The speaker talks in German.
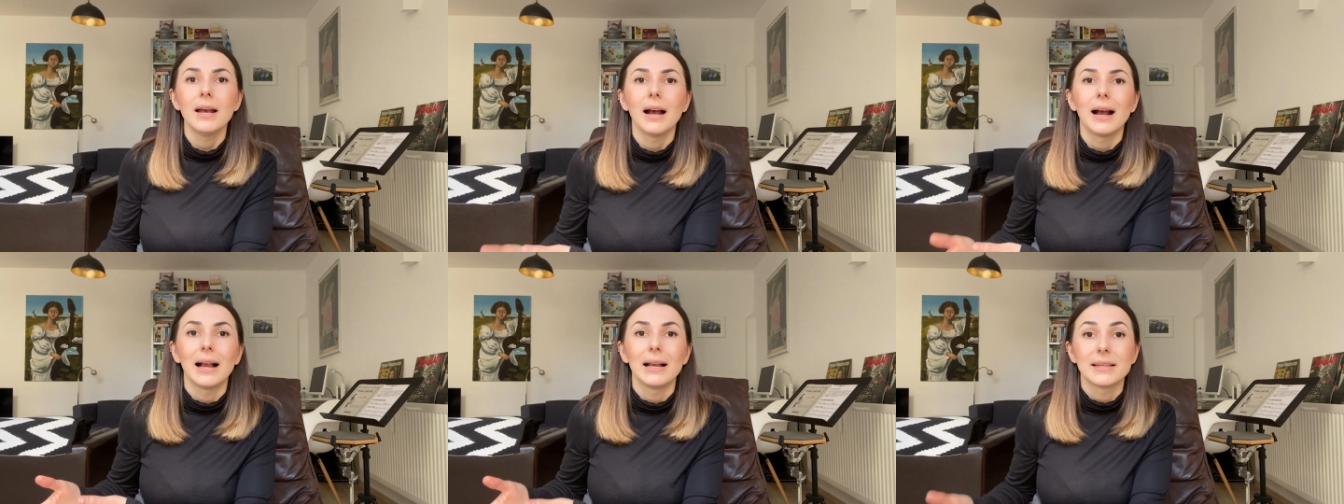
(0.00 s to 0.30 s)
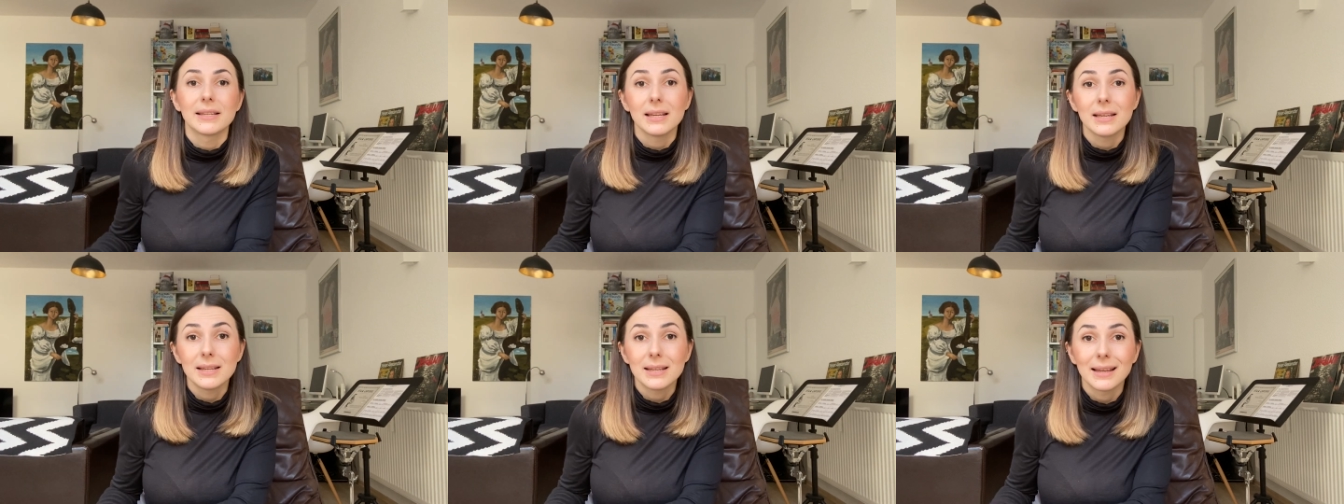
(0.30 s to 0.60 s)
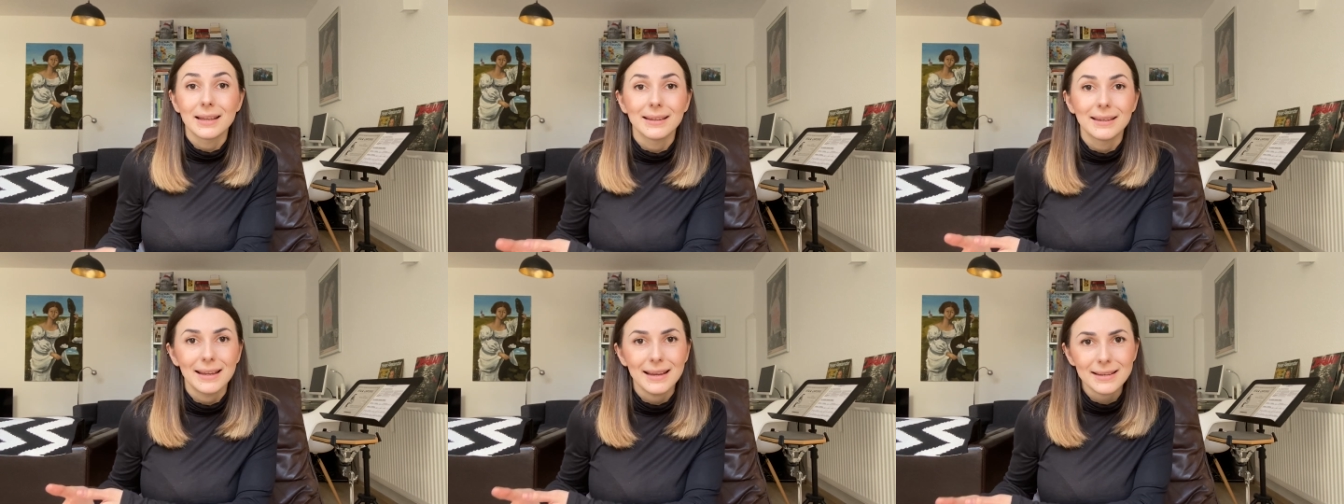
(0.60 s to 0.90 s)
Als ich
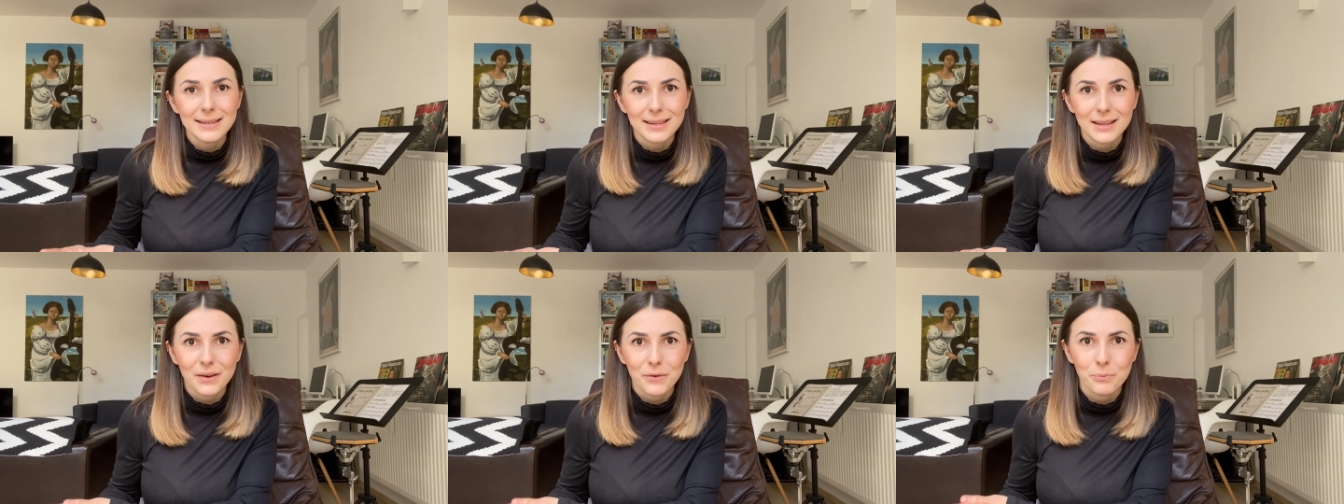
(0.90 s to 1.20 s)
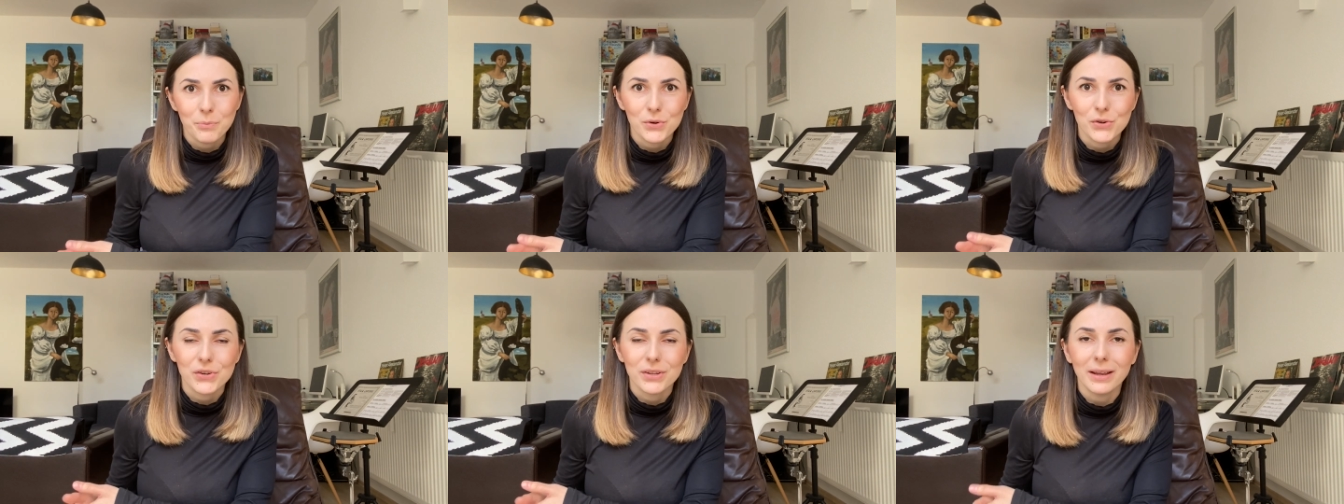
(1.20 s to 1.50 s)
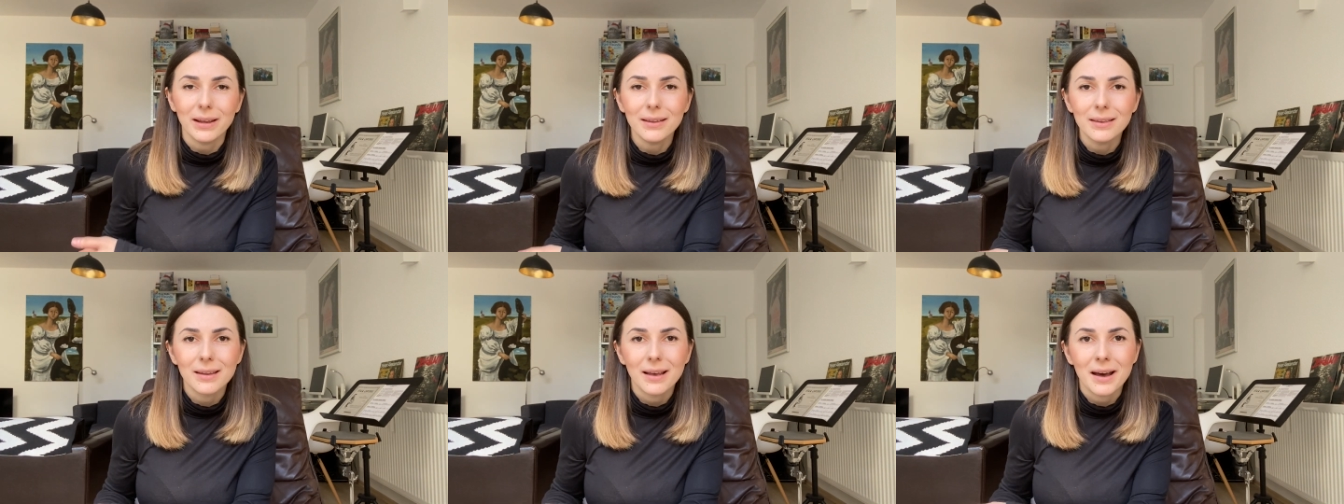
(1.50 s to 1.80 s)
den Test auf
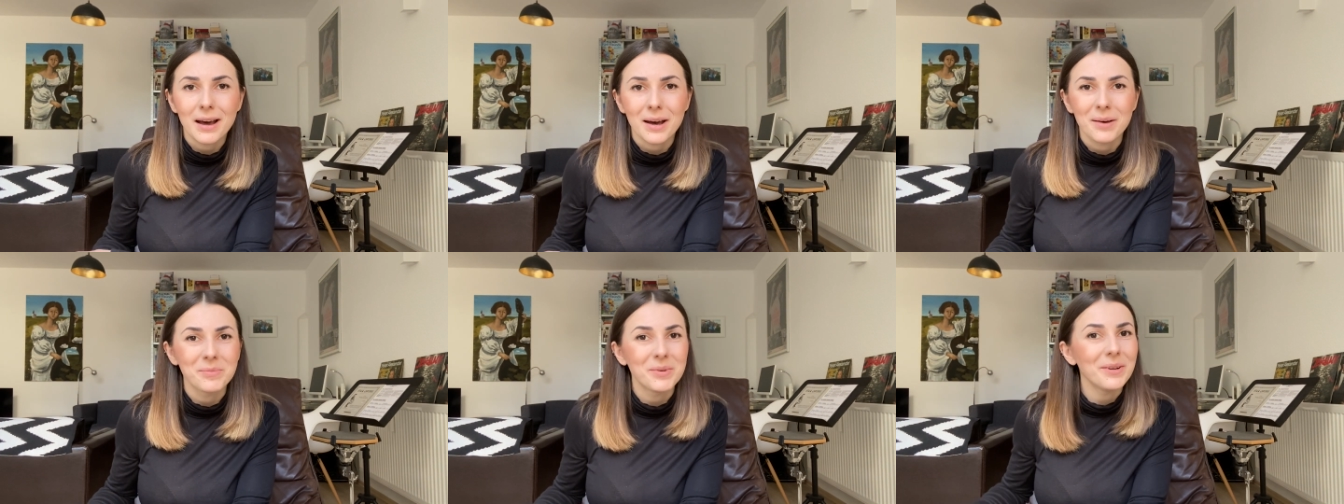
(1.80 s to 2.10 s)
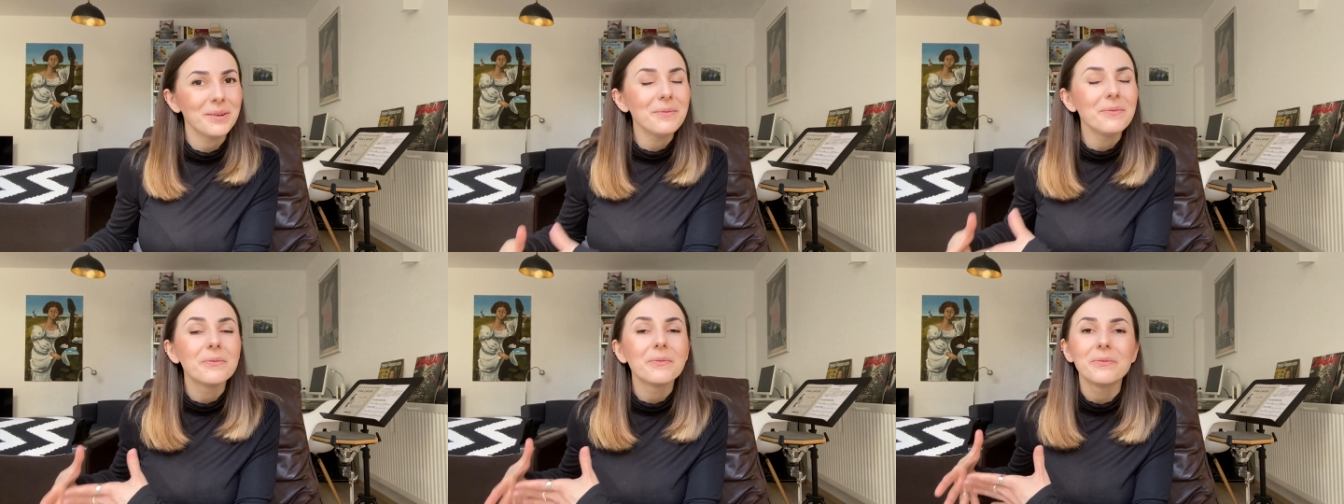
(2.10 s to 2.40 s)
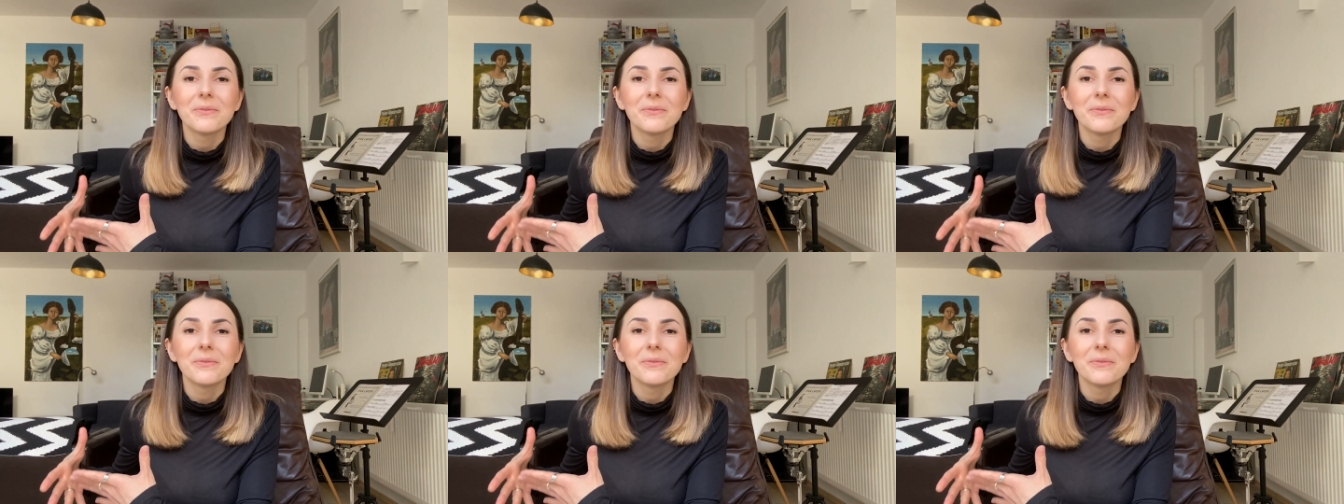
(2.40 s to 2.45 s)
bestanden habe,